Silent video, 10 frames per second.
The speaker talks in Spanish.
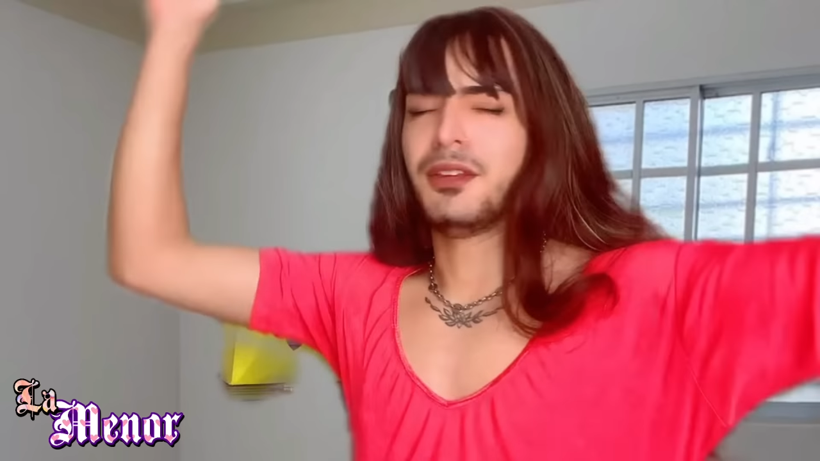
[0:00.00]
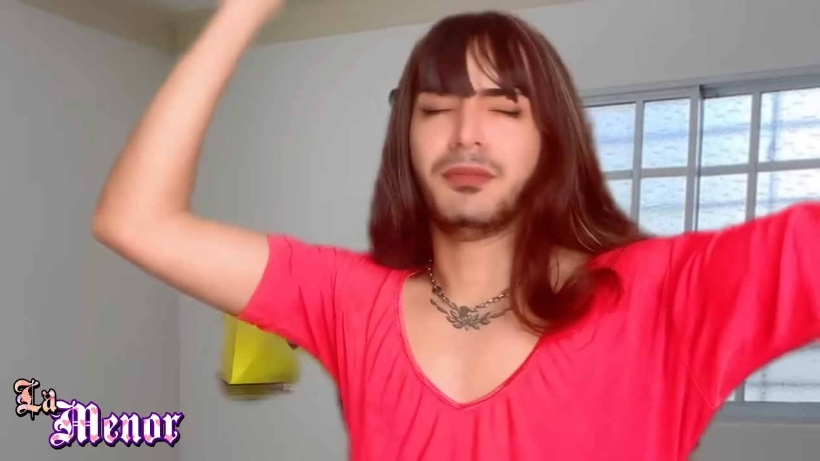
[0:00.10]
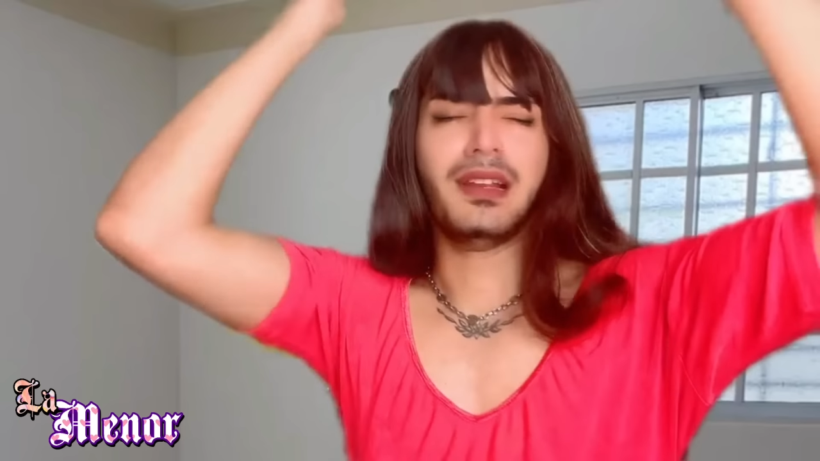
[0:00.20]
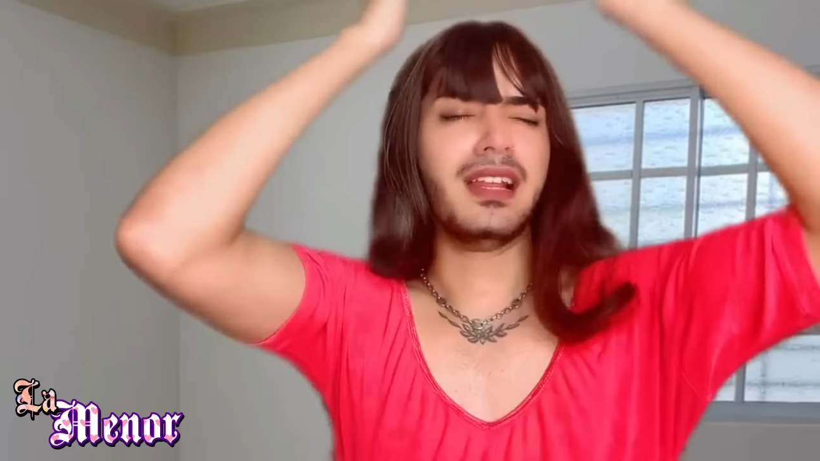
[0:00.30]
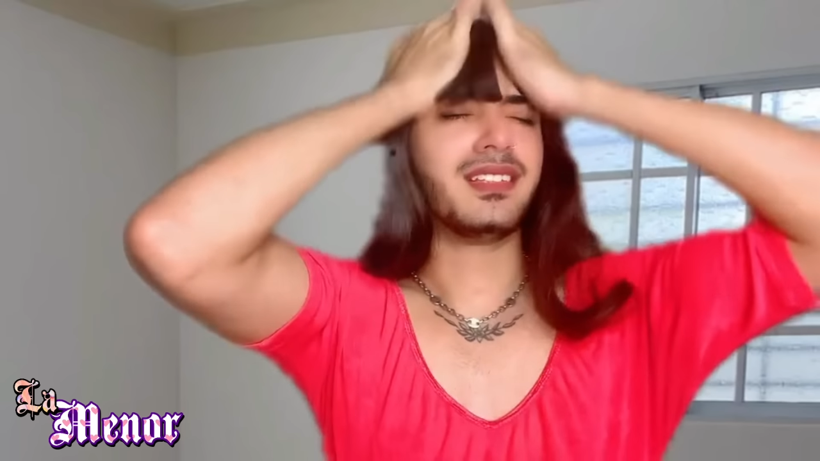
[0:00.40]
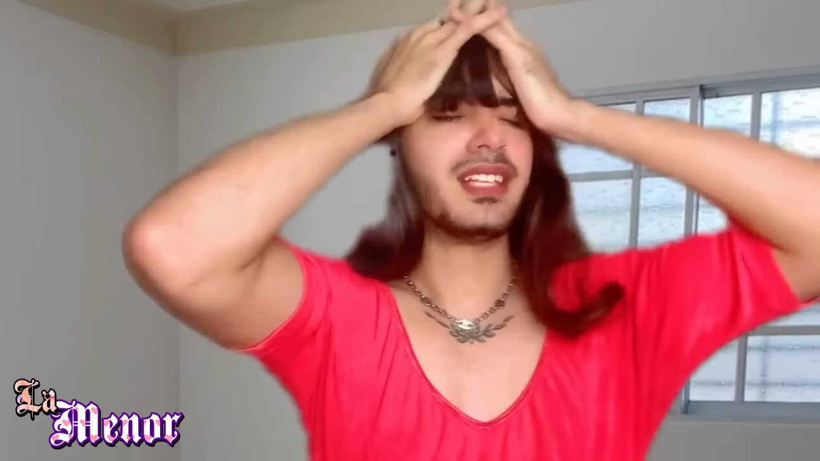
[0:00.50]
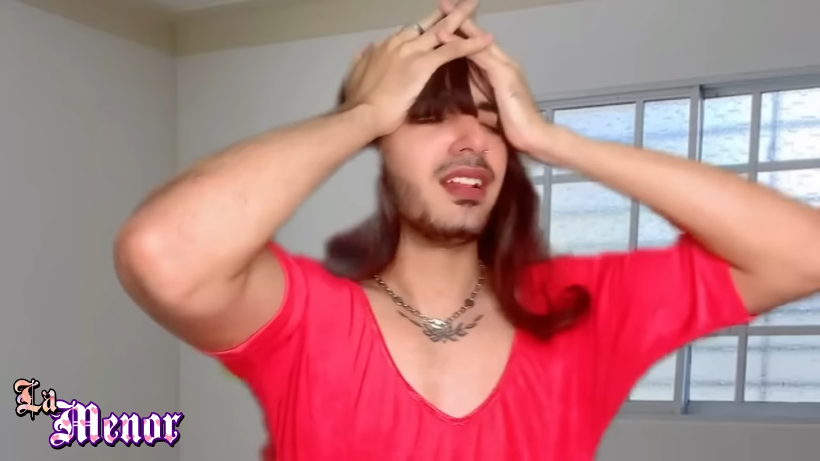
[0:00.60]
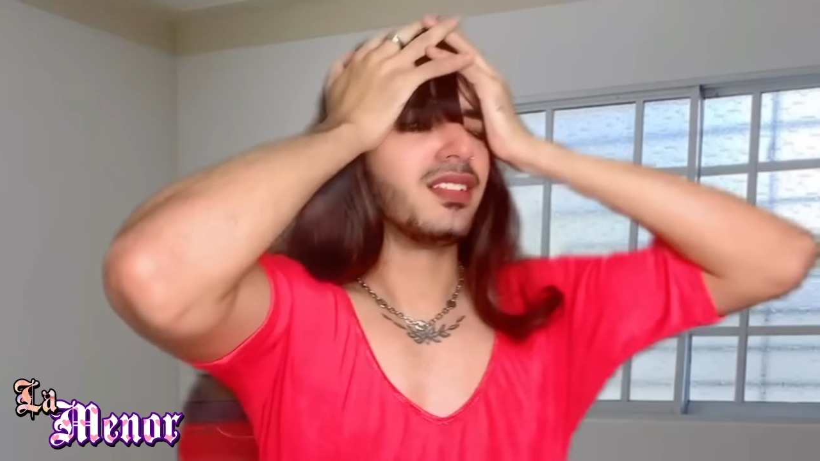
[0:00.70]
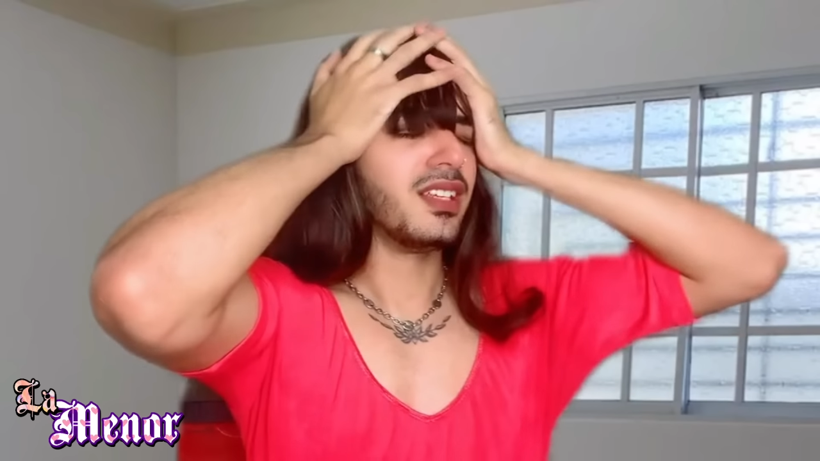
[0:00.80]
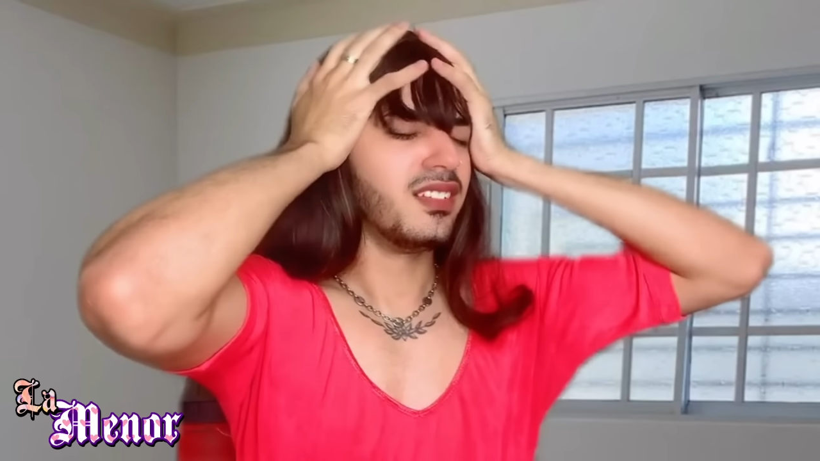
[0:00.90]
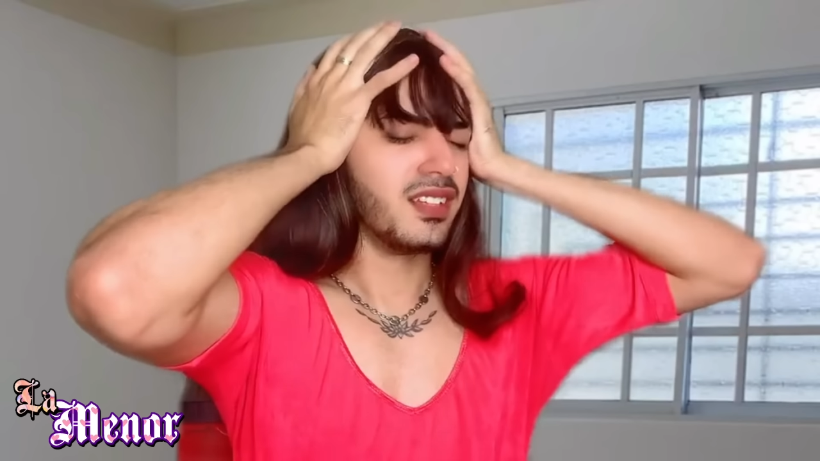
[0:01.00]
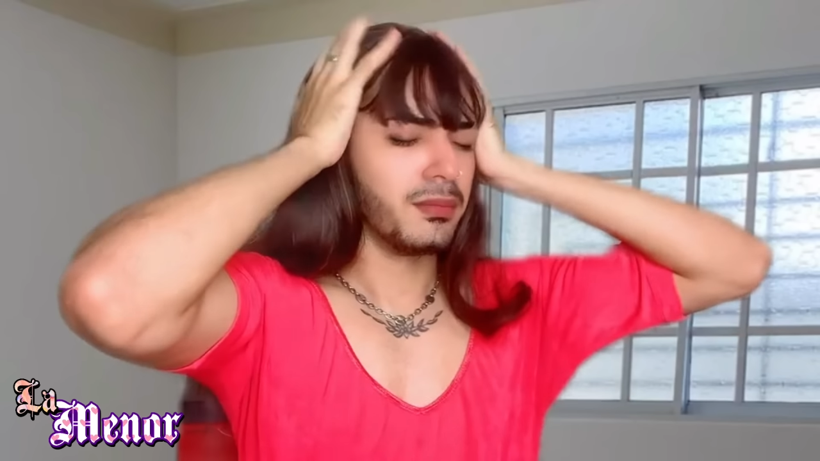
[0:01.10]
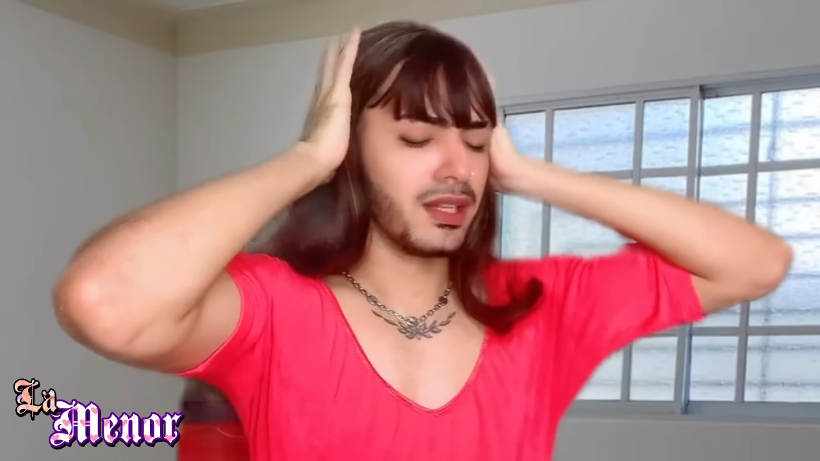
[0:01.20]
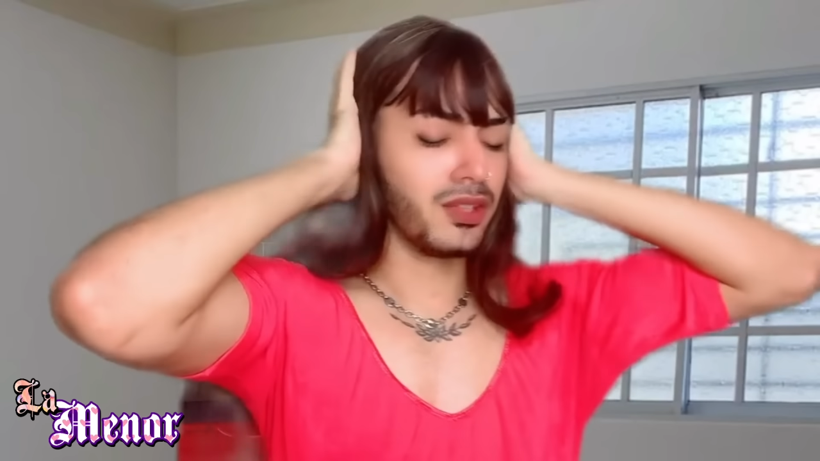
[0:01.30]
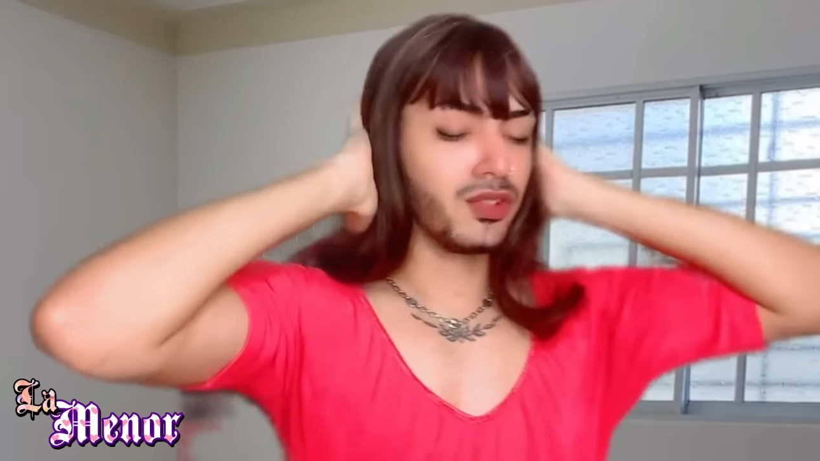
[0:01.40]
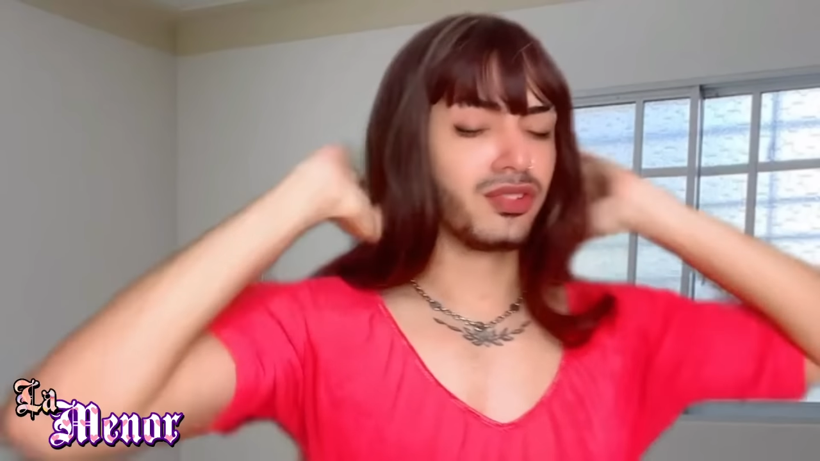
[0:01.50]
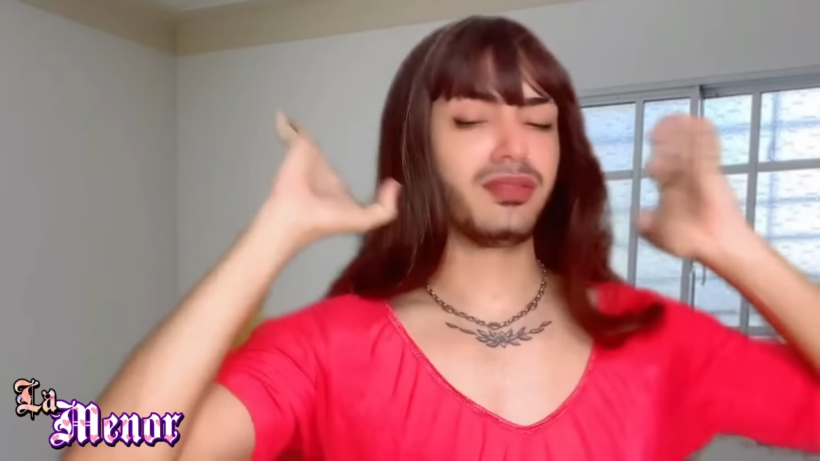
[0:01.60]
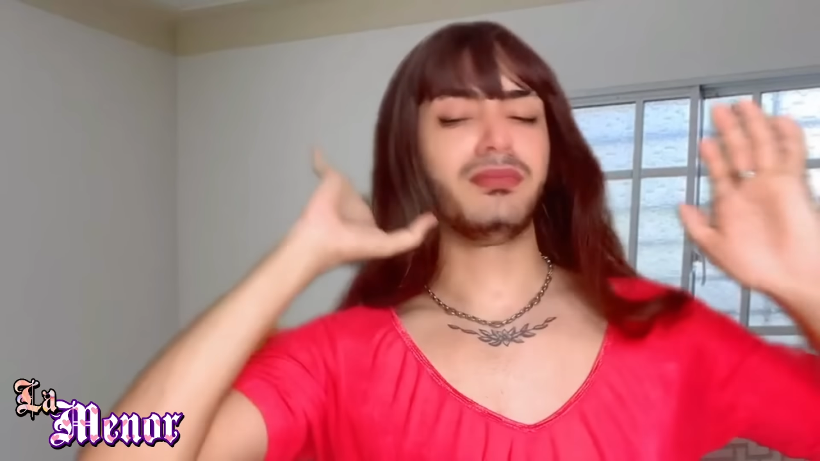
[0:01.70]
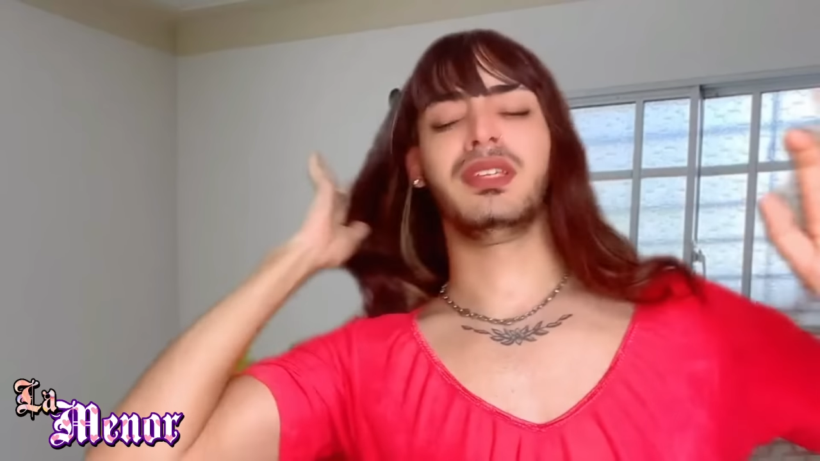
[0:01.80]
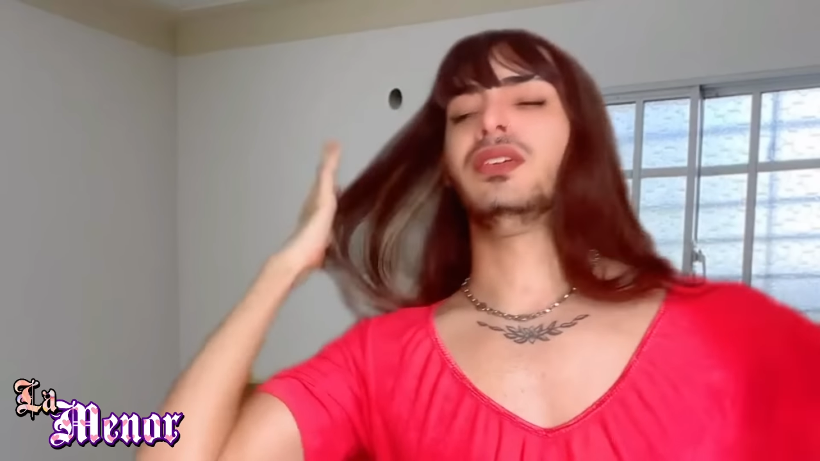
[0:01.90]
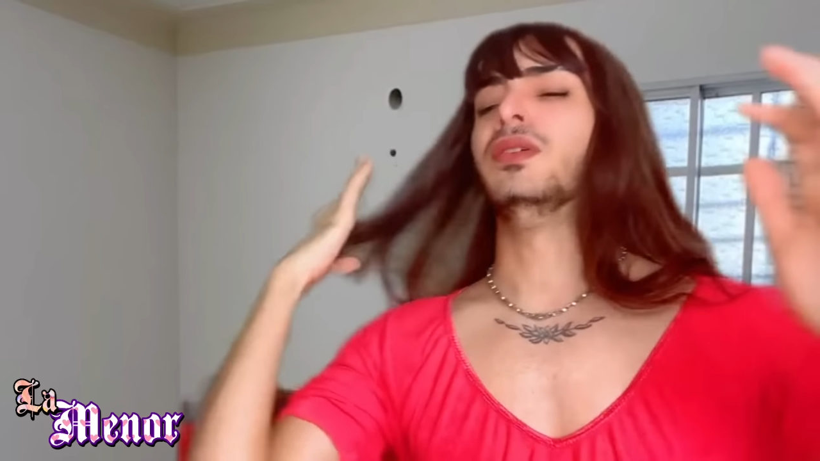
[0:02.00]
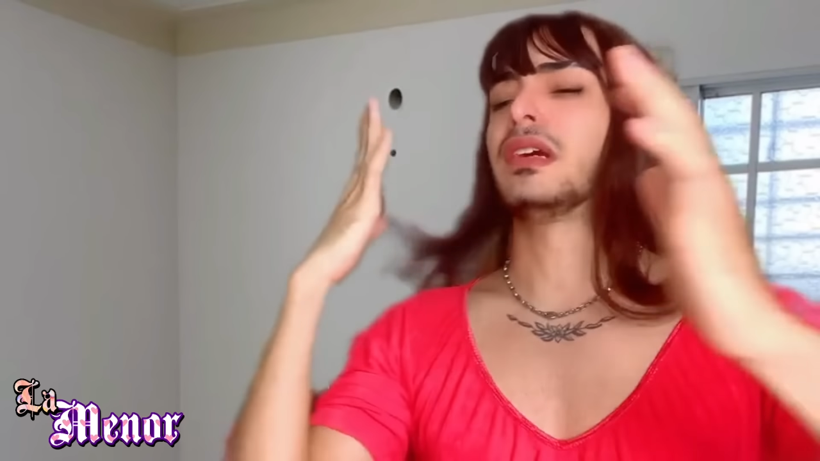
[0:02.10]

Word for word: Mi Virgen Santísima, Dios mío,